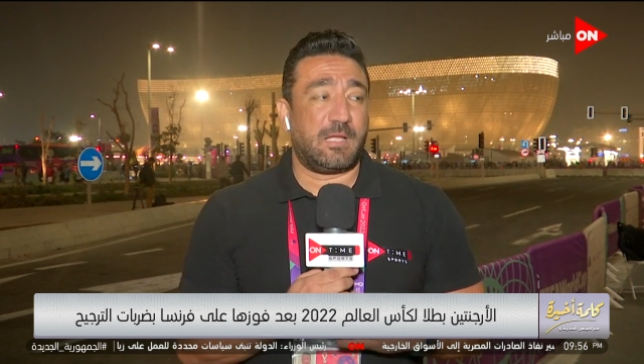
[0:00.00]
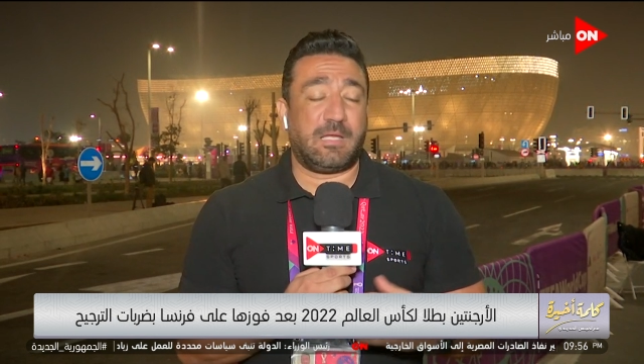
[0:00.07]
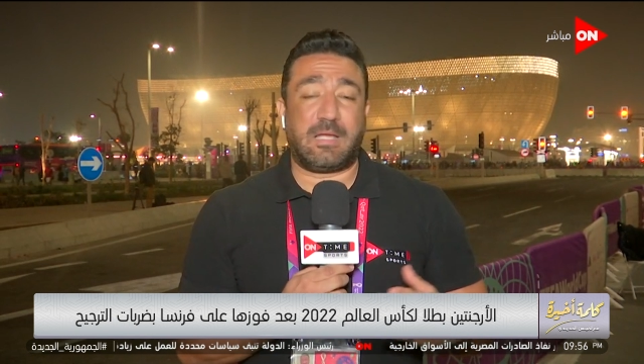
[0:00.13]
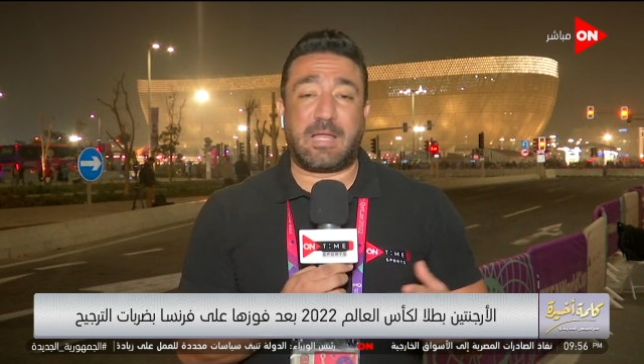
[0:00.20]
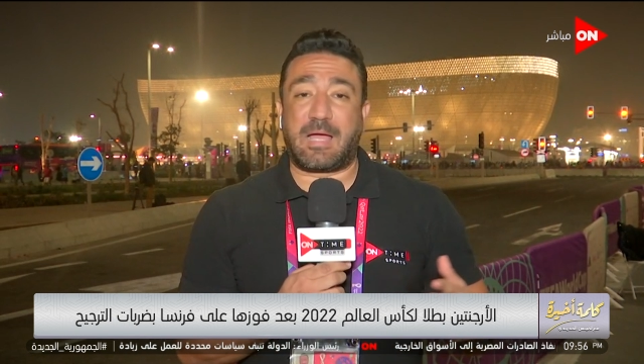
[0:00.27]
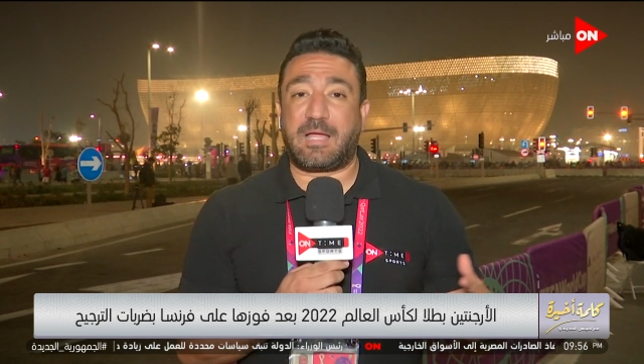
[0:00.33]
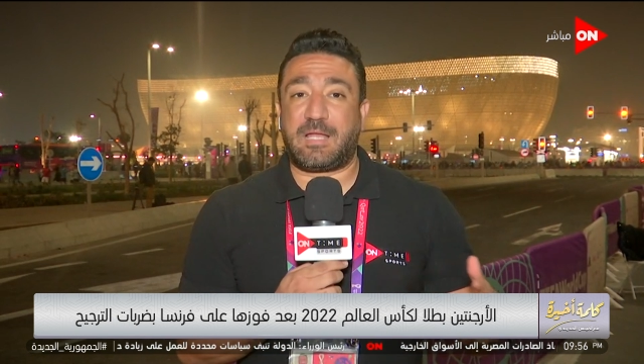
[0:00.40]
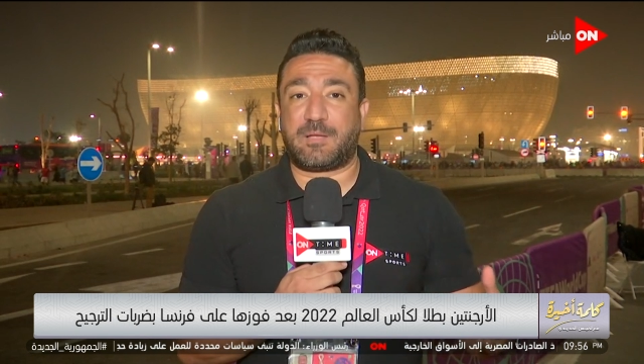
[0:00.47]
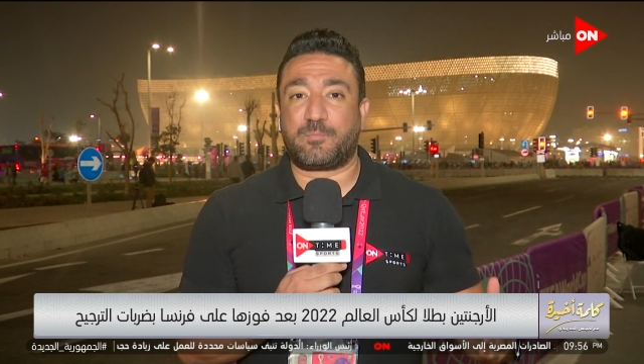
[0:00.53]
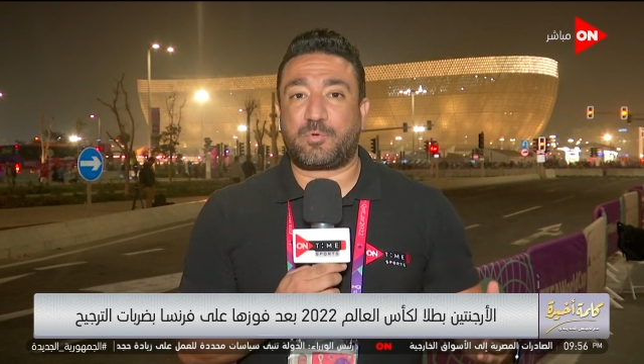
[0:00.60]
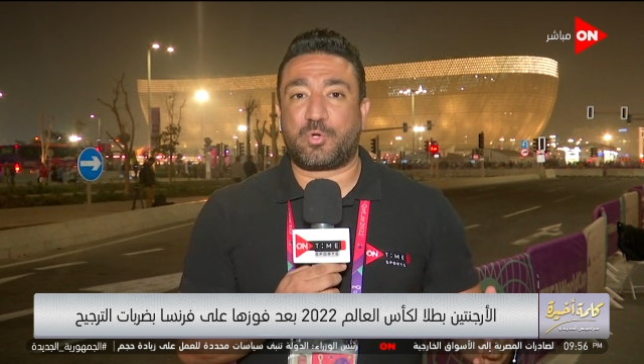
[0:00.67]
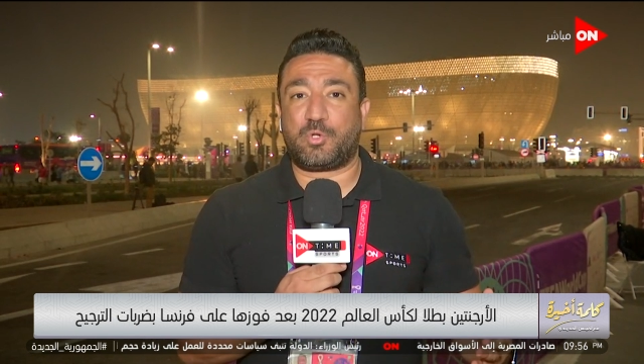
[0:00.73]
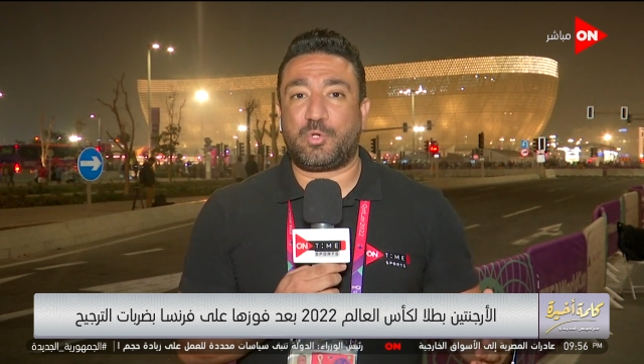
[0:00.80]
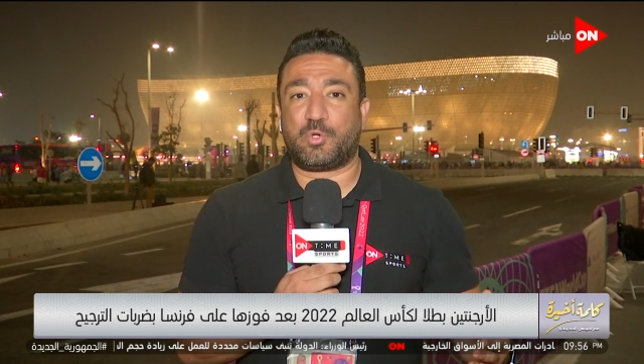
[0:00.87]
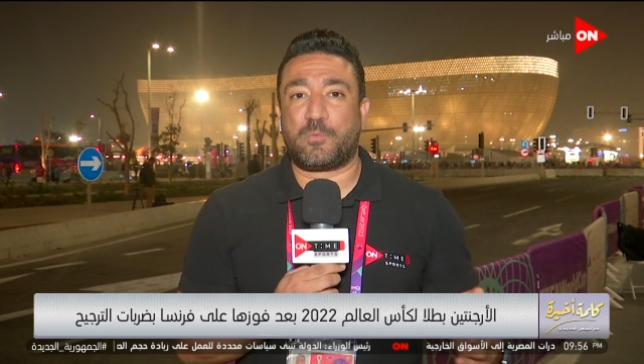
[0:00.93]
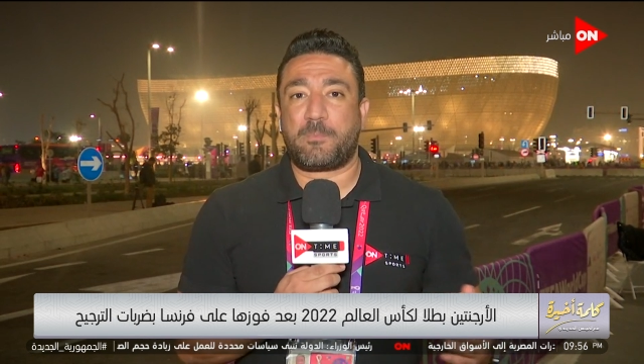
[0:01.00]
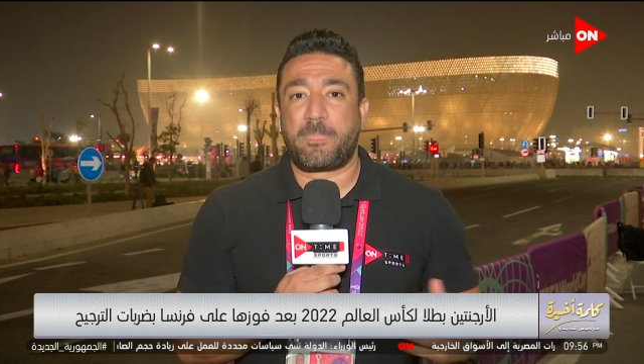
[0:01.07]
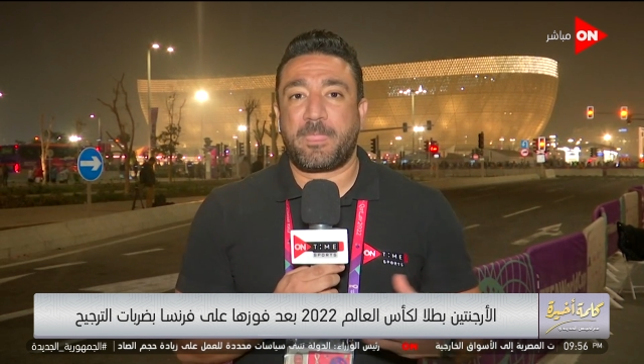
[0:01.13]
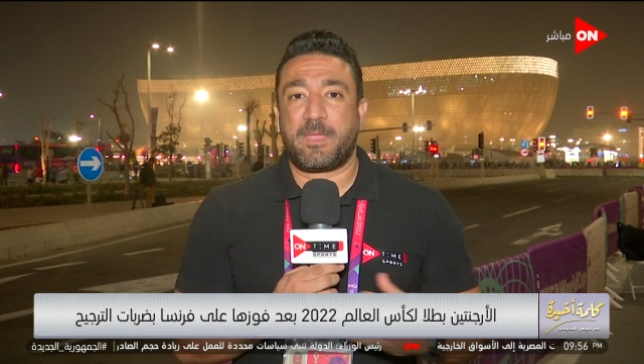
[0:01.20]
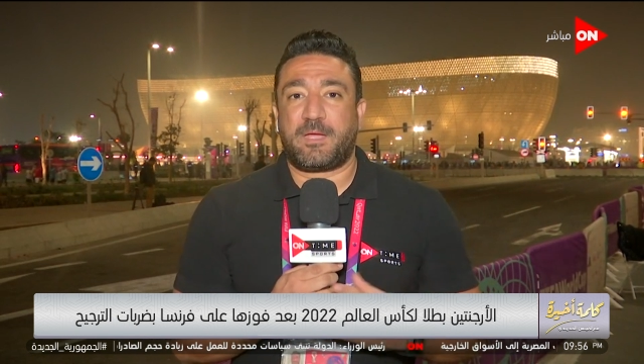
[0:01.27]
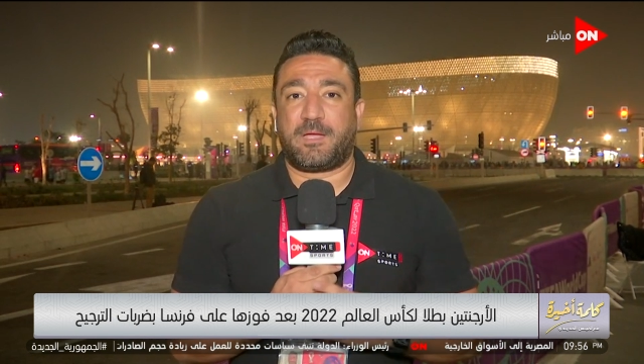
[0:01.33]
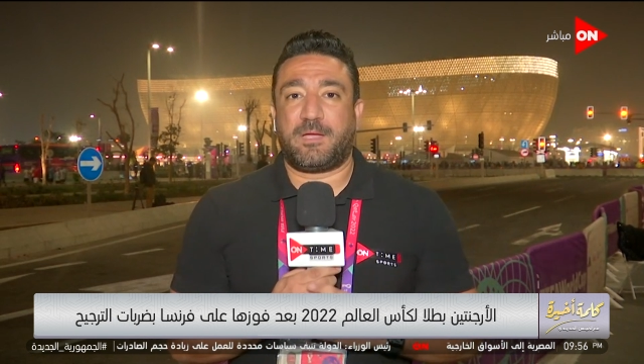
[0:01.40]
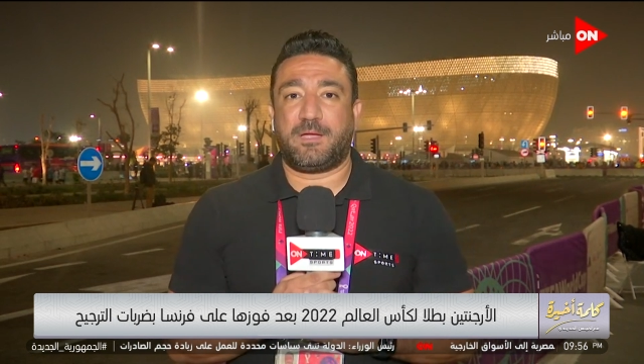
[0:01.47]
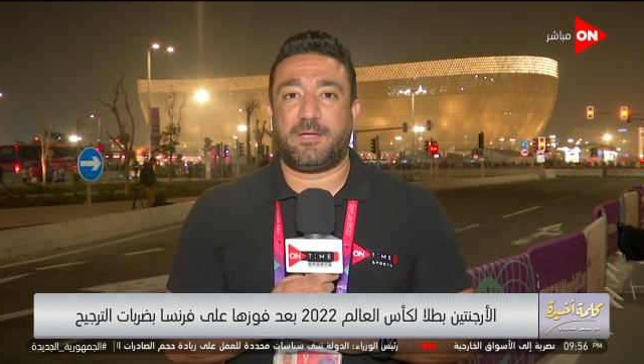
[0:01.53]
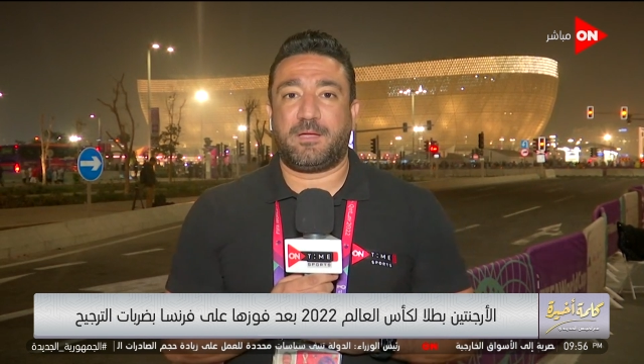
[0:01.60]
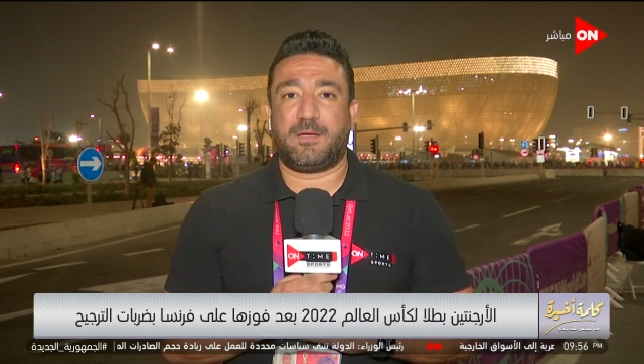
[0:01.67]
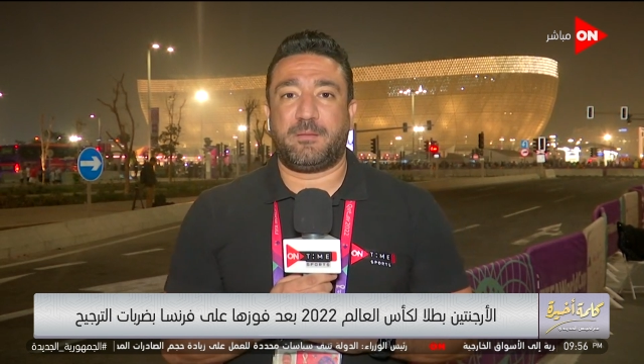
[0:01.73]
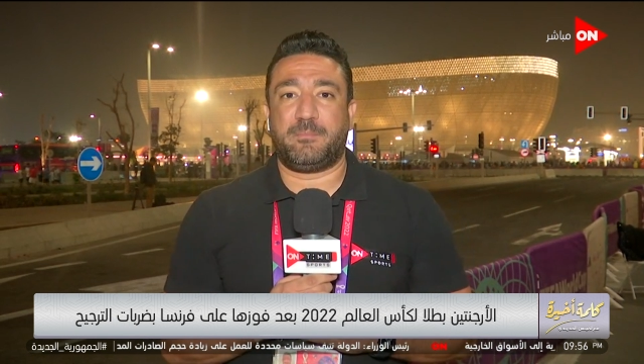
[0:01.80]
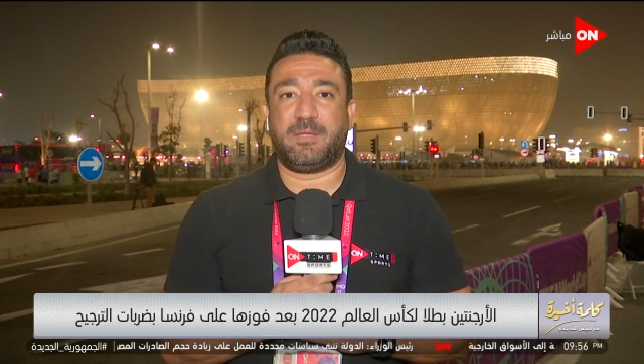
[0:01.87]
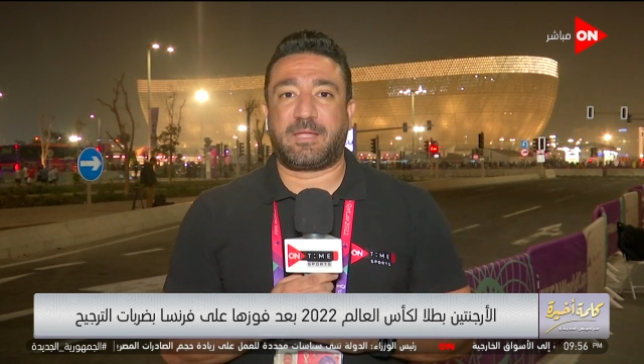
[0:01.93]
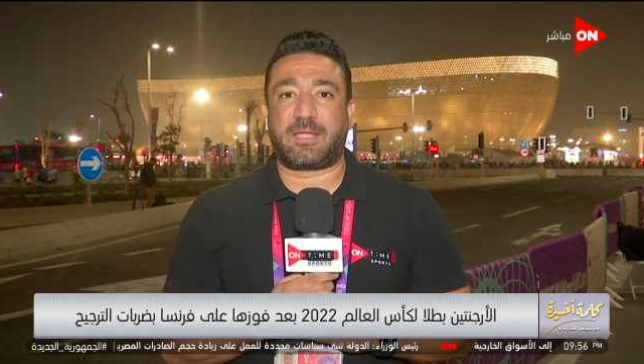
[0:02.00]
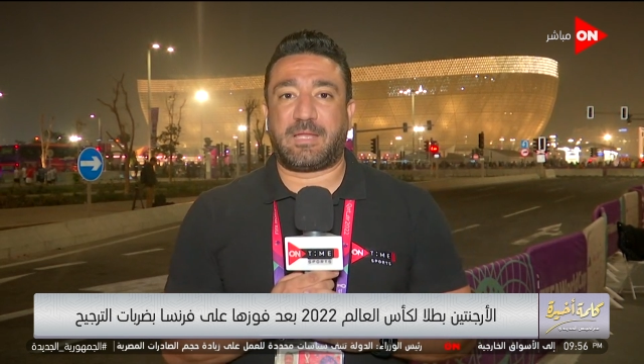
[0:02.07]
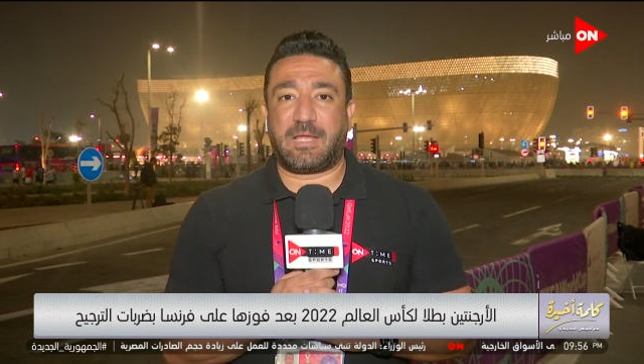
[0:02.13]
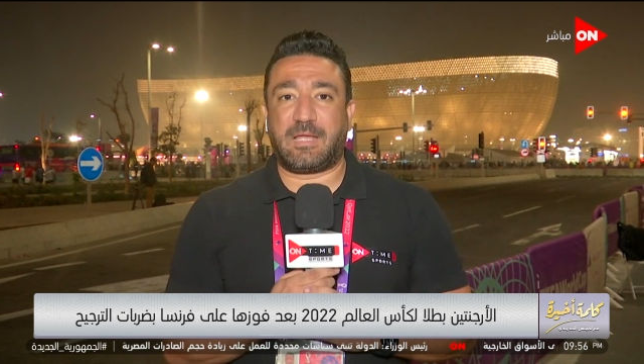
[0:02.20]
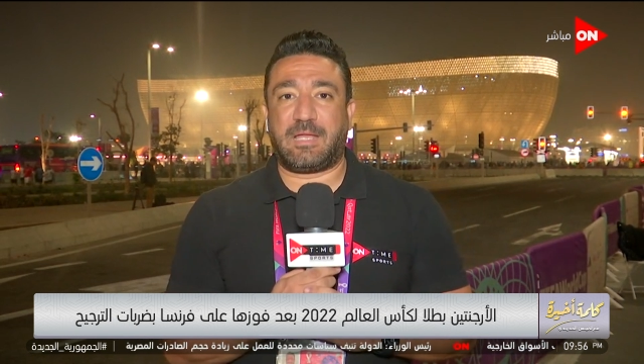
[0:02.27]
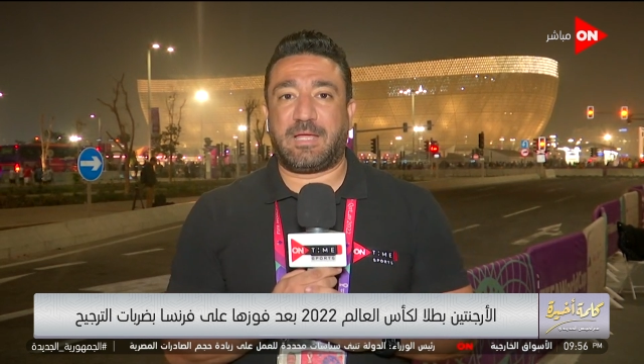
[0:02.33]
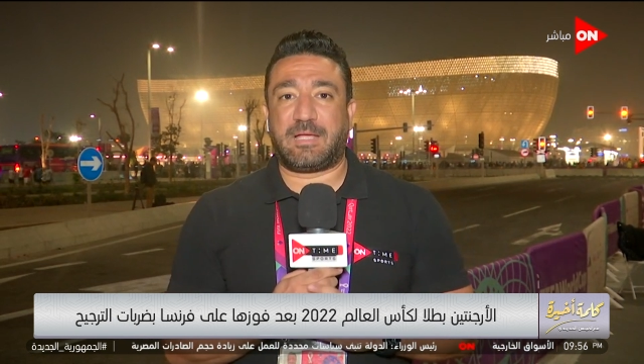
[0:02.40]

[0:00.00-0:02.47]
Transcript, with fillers: للعالم كله آه، من خلال